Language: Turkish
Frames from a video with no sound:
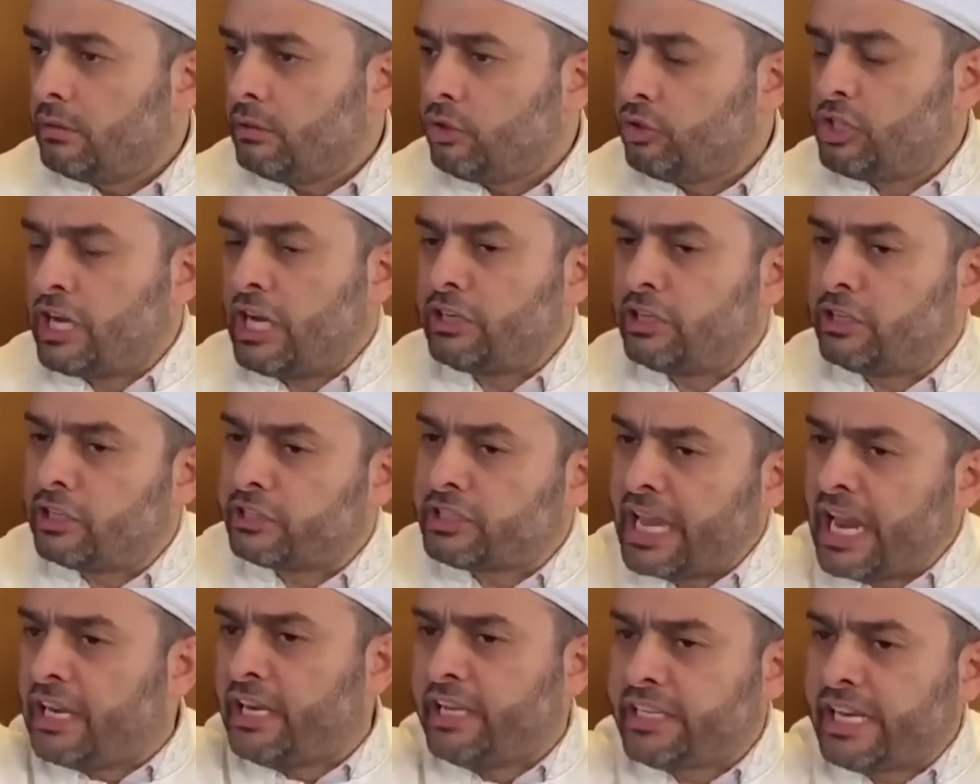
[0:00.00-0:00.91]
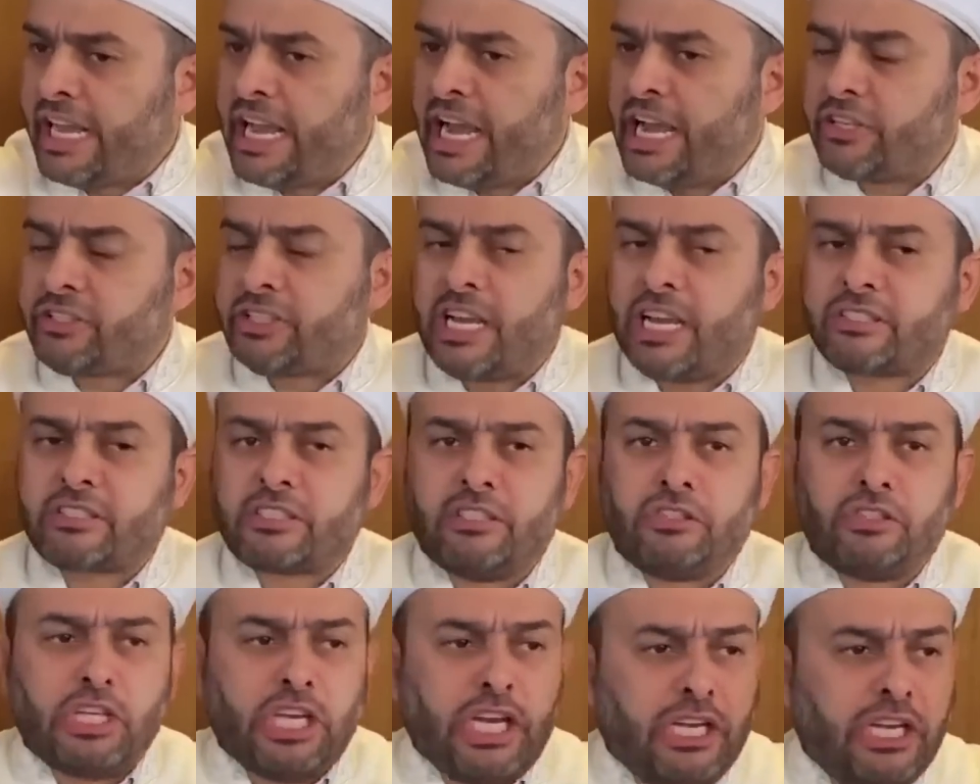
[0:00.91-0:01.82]
Canını tehlikeye
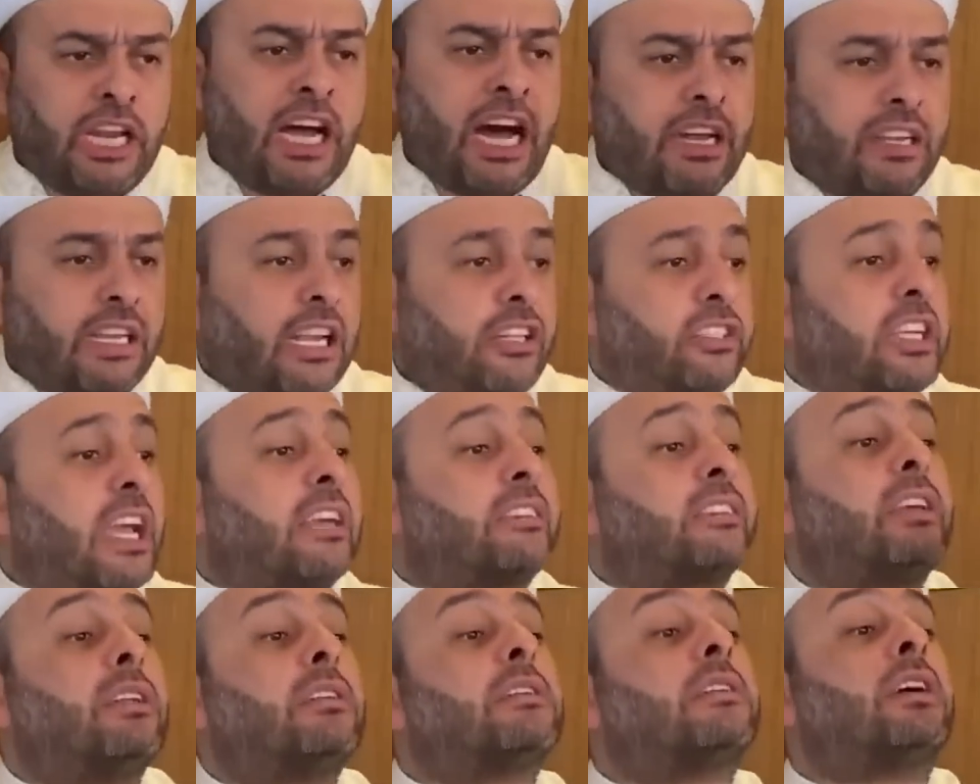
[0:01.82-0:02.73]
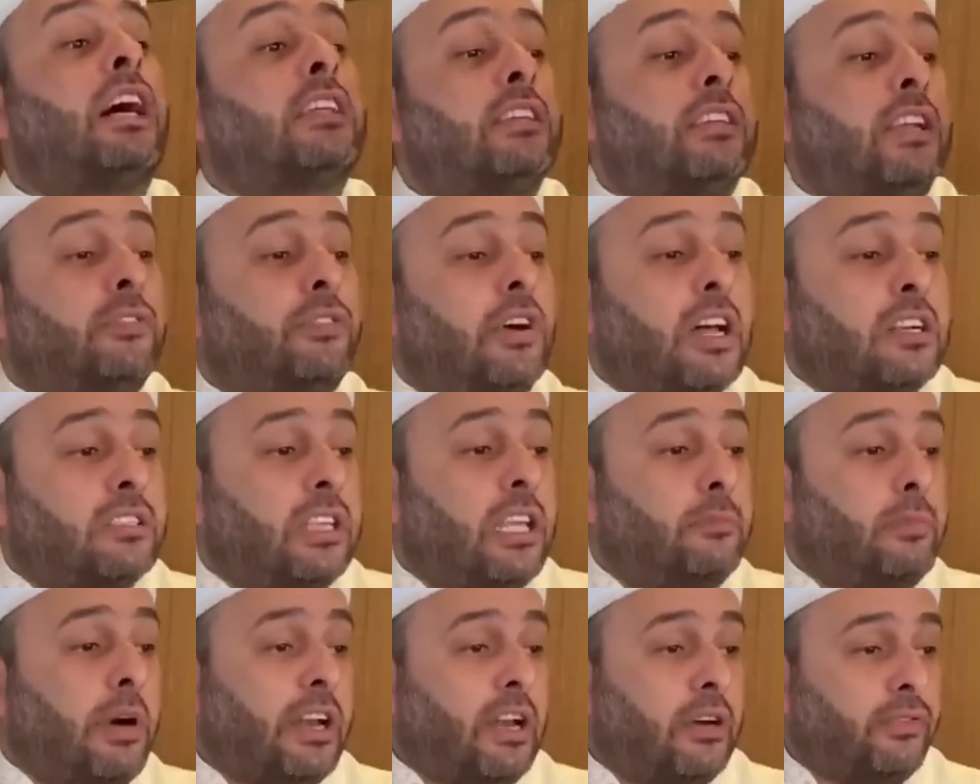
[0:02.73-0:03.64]
atacaksın. Dinini anlatacaksın. Kadına farz
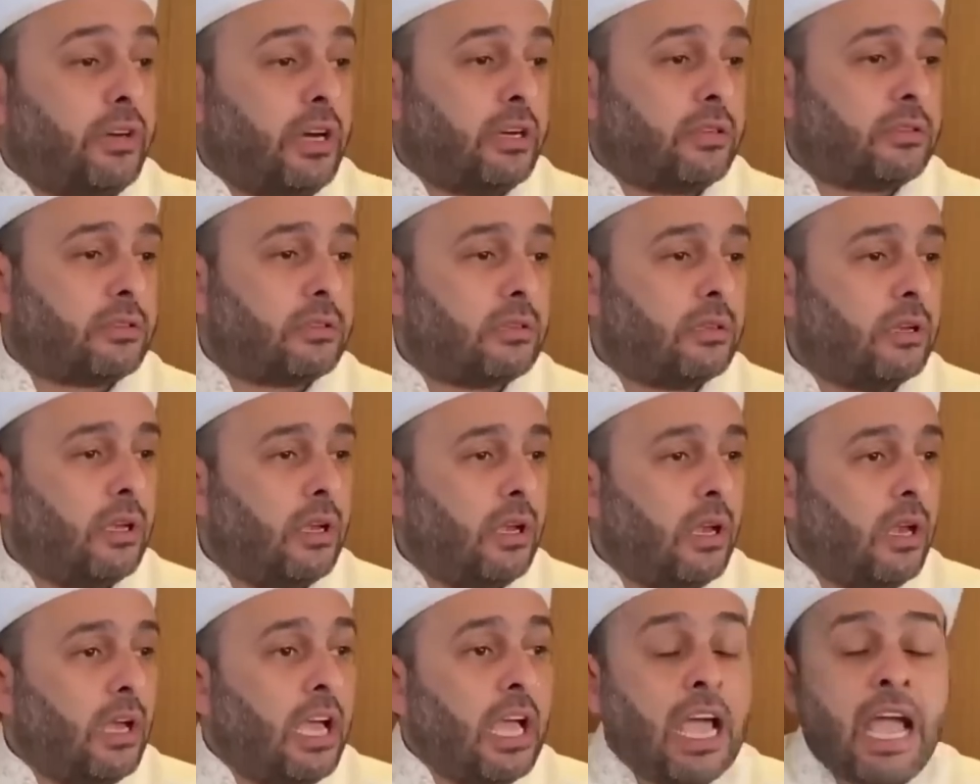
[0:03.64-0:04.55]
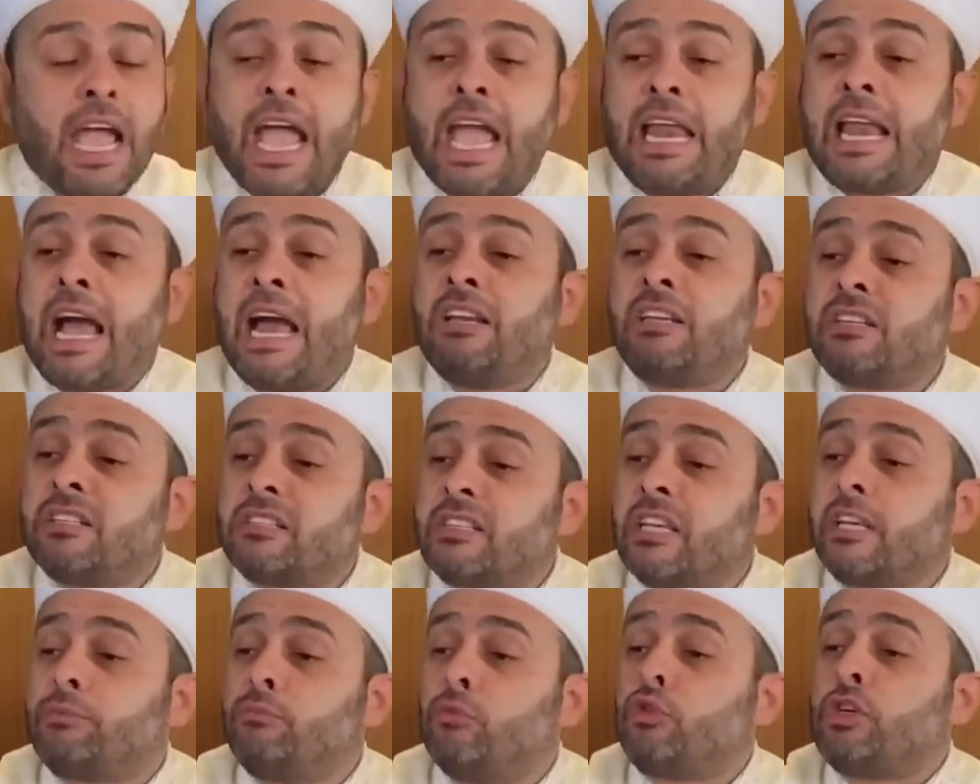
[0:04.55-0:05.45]
değil. Bana farz. Helal
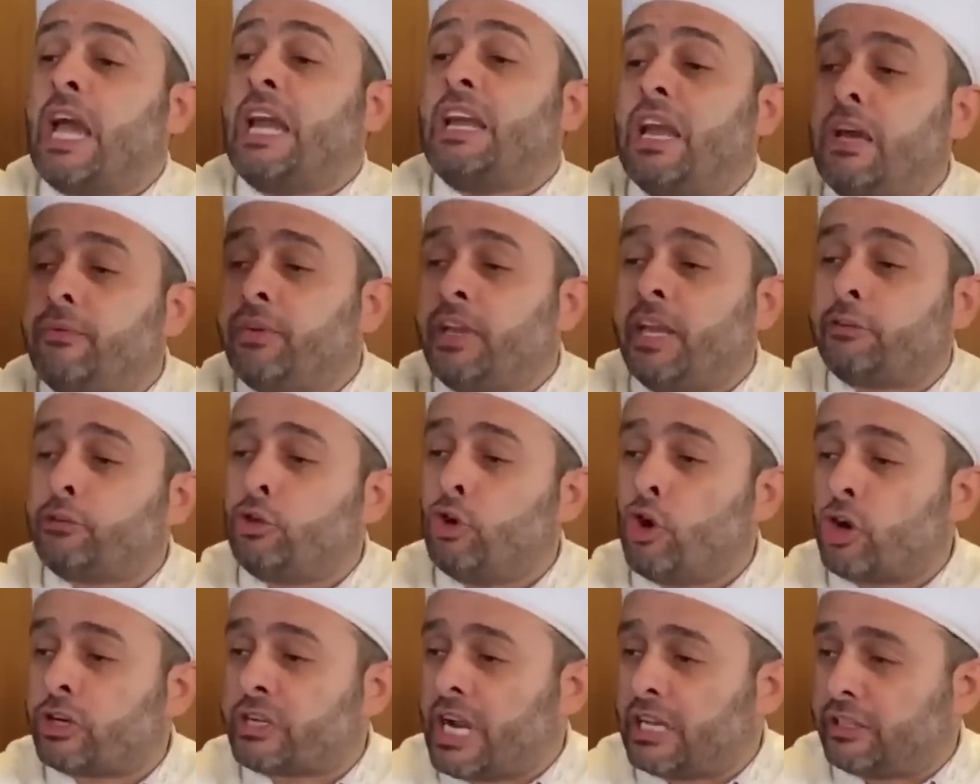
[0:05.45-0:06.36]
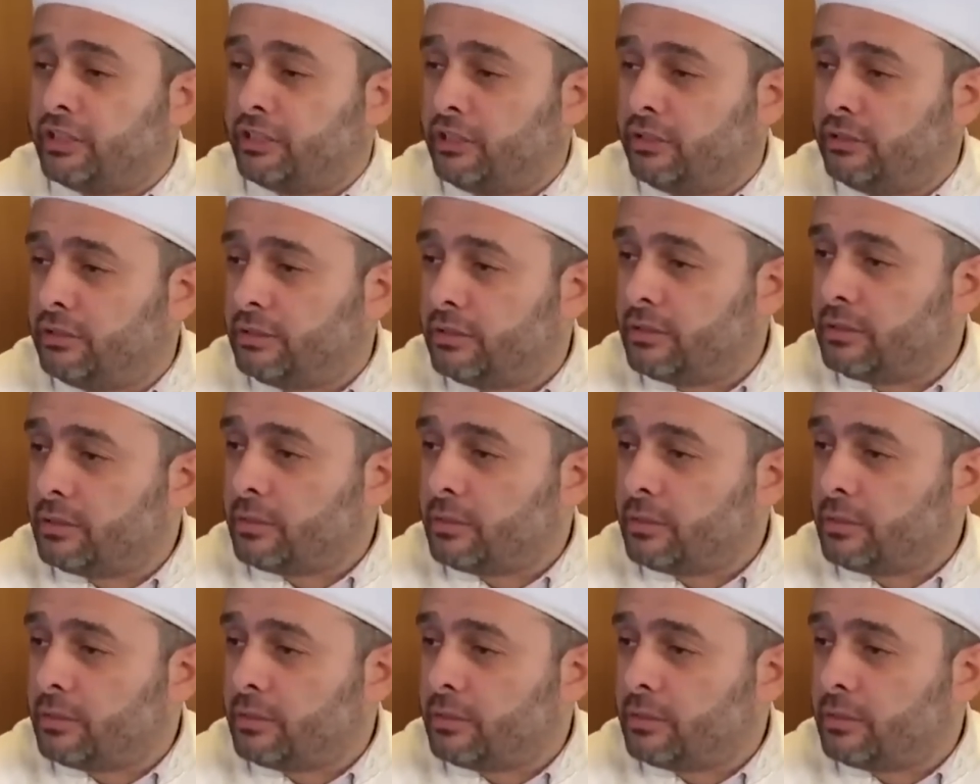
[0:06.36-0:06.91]
rızık mükellefiyeti yok kadının.